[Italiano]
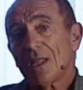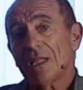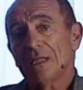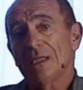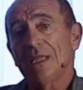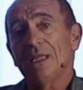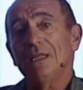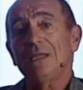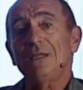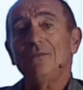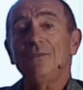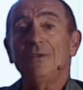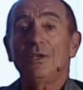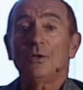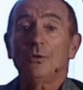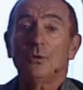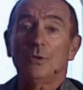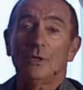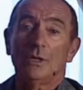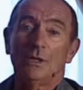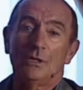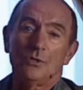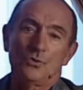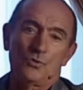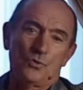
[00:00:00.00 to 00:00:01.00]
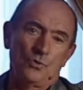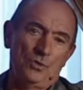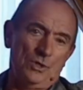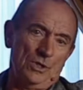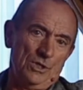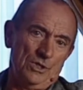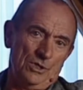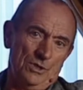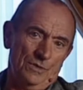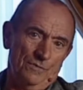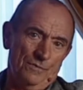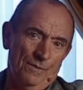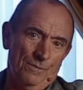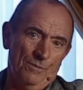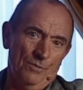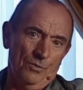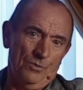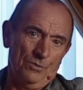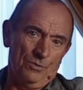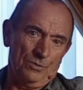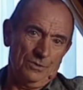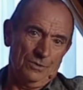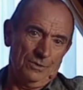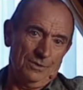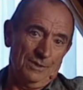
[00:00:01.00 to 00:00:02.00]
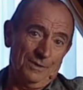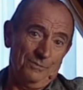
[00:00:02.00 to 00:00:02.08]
Tant'è vero che giornalisti famosi,